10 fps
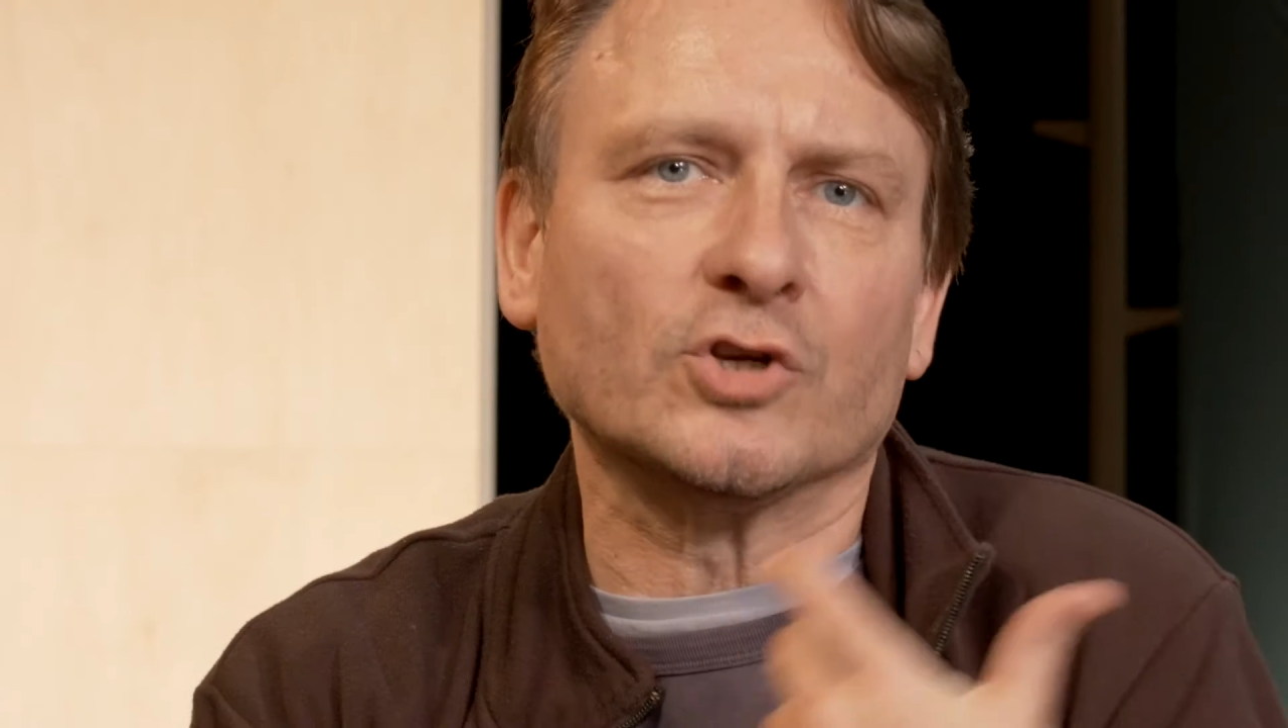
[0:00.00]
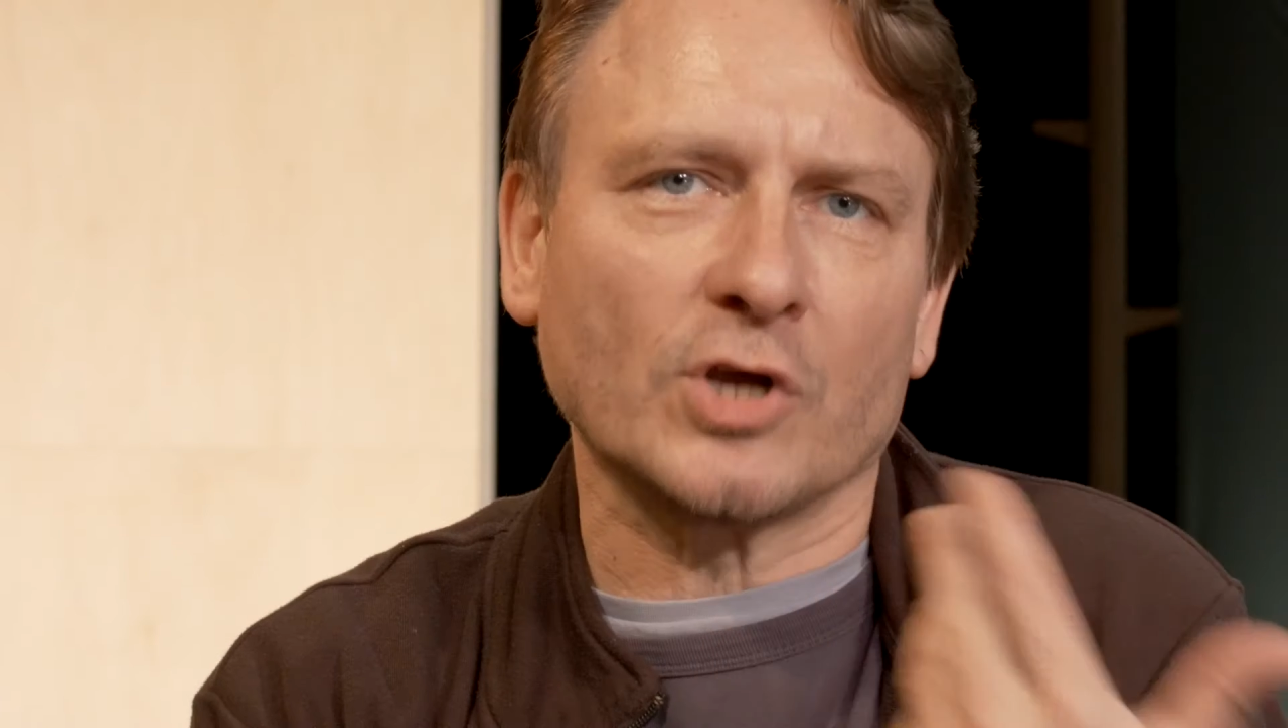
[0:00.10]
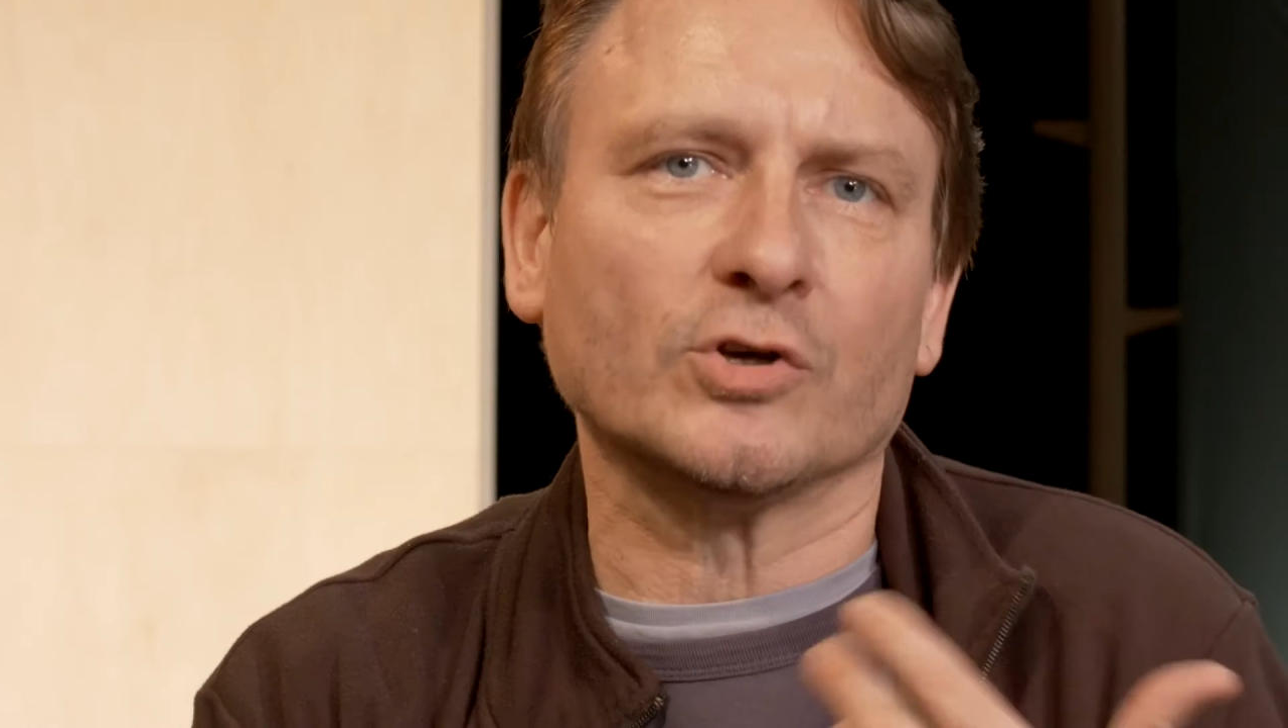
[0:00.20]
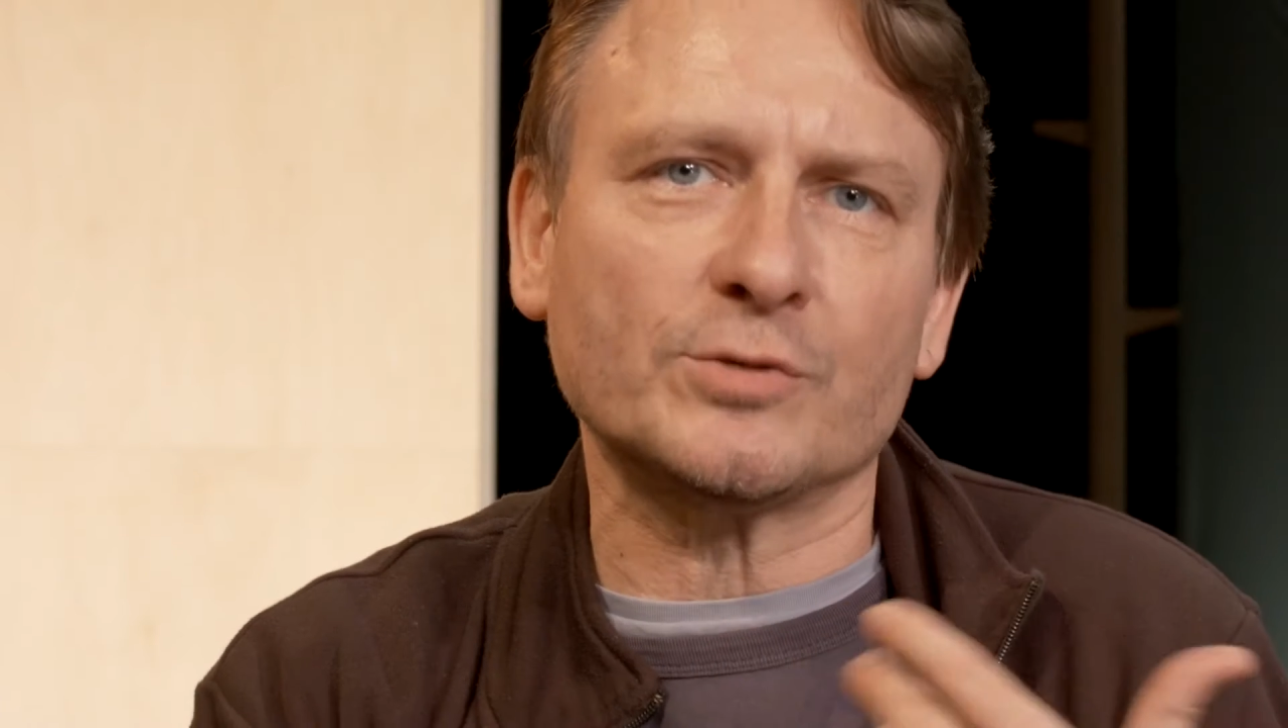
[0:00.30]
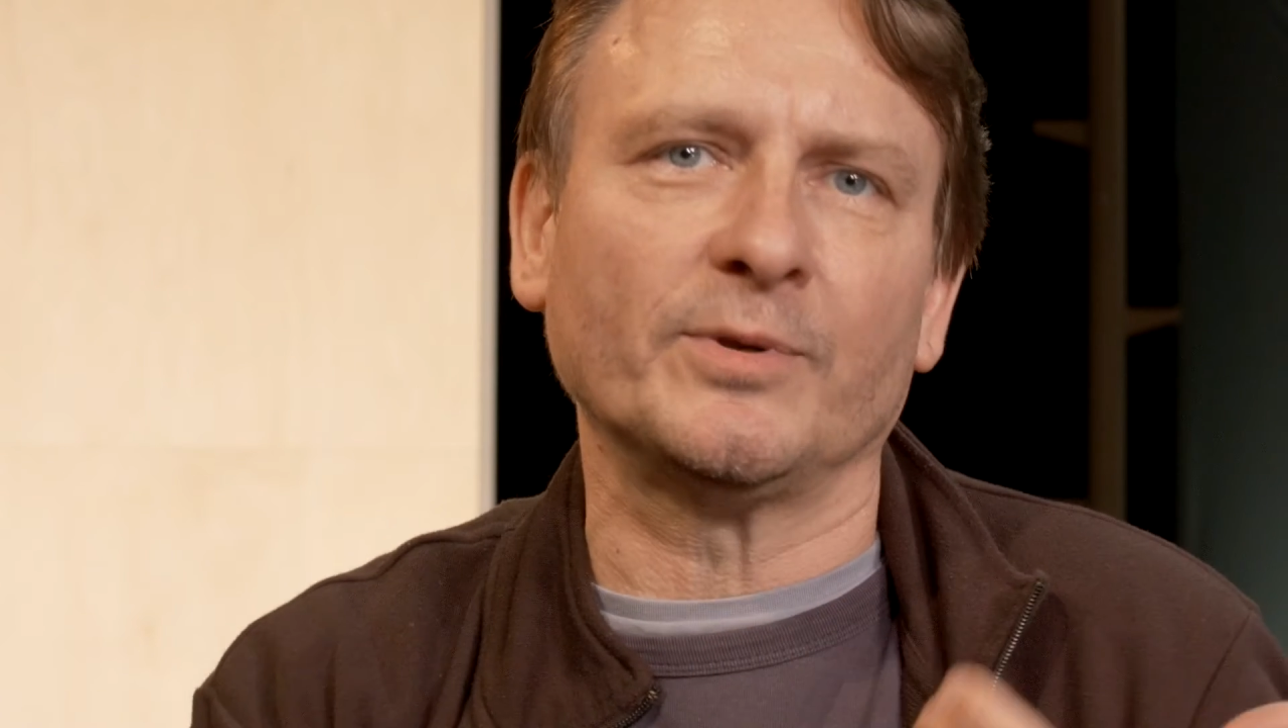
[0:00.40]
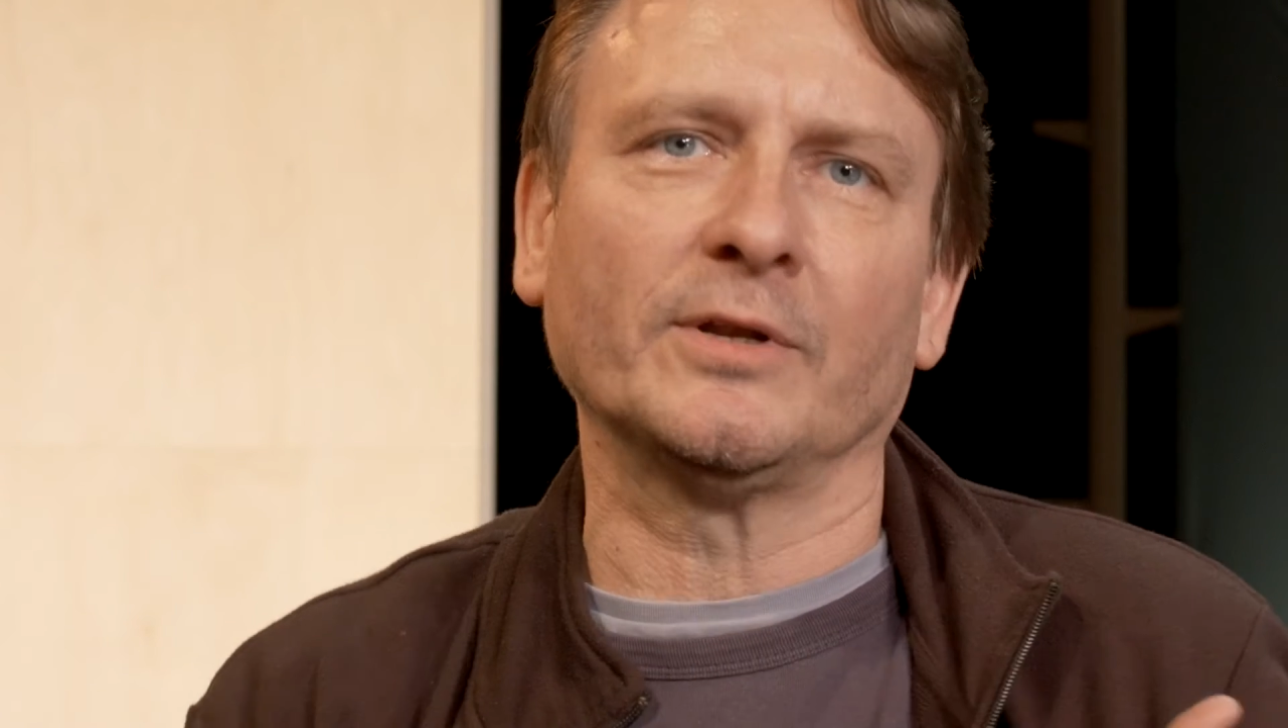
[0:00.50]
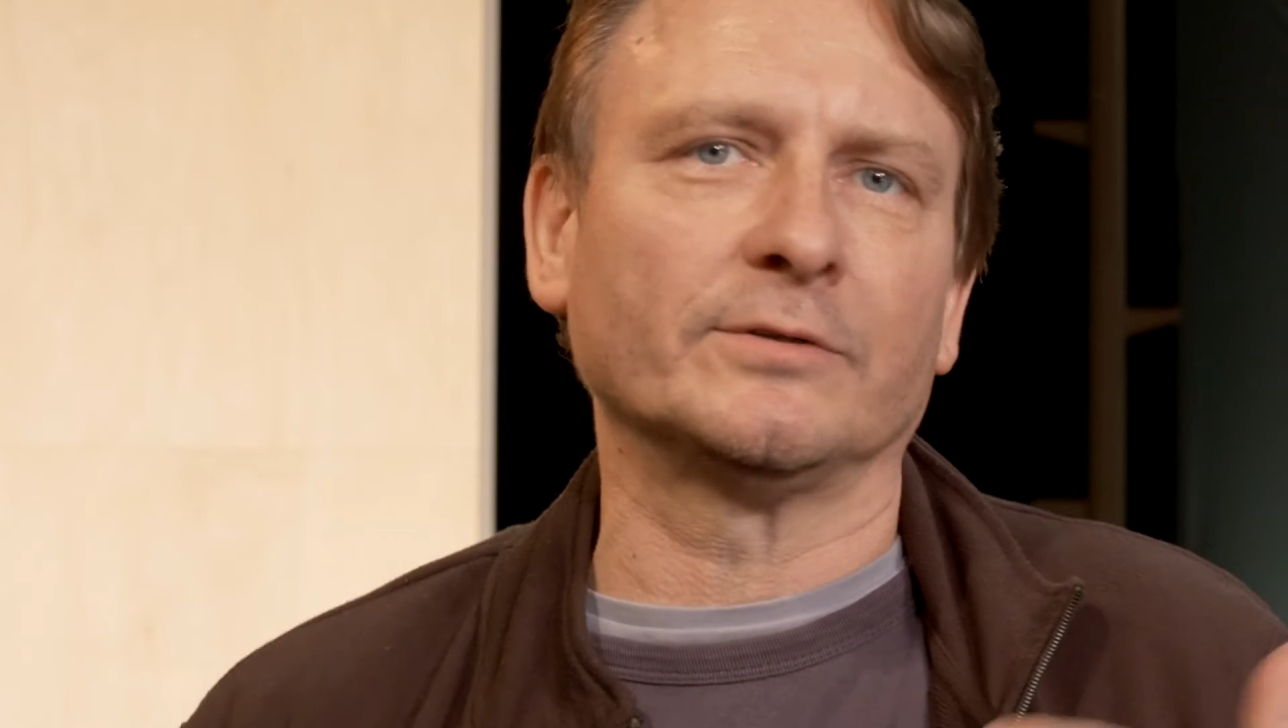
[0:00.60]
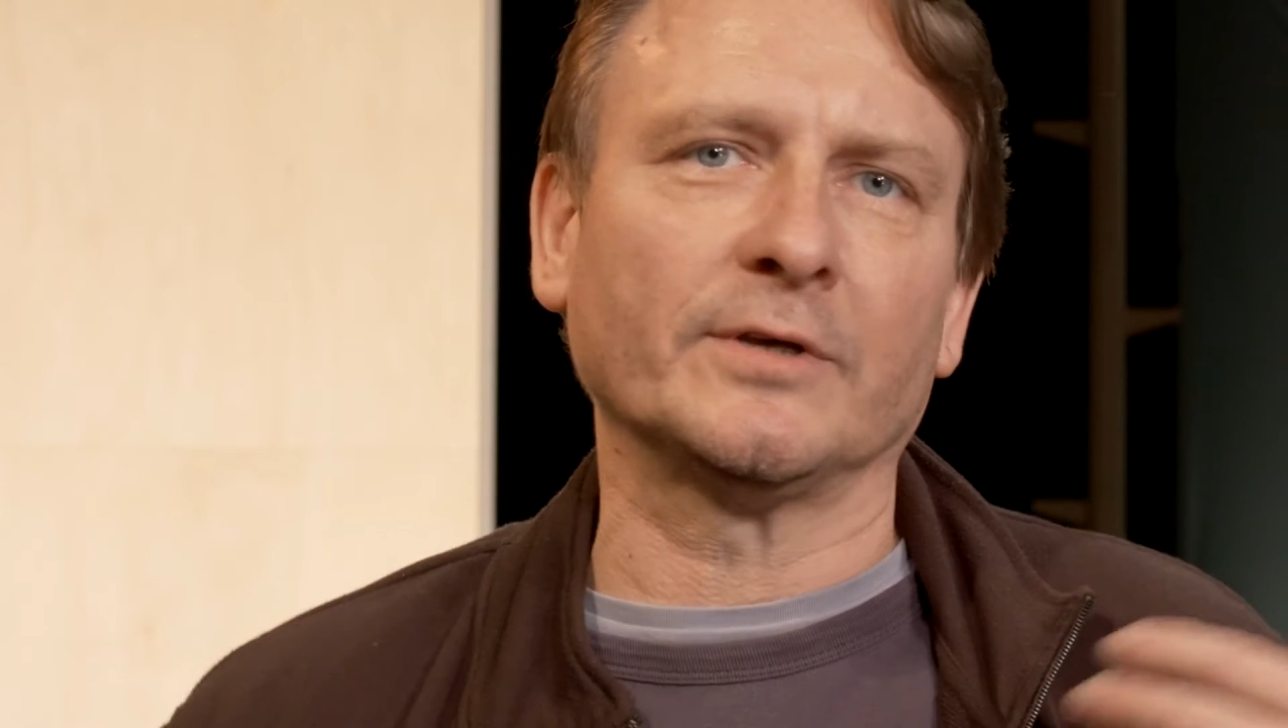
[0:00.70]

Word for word: ein Schauspieler,